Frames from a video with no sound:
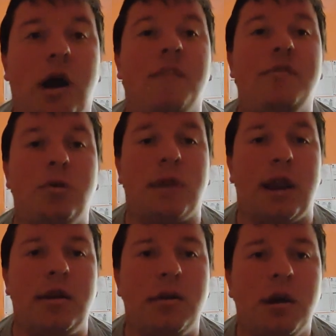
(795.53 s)

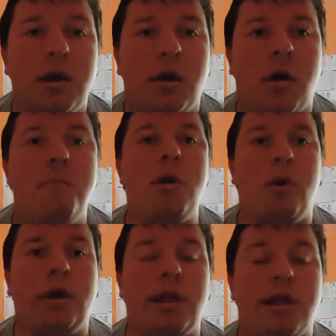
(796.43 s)
aufzudrehen und mit
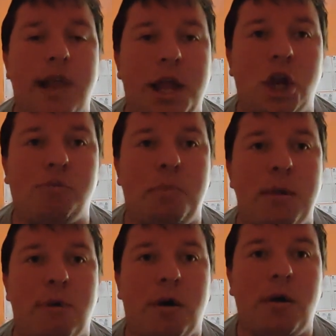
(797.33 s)
euch das gleiche Spiel
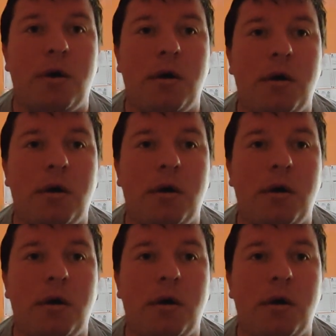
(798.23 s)
mache.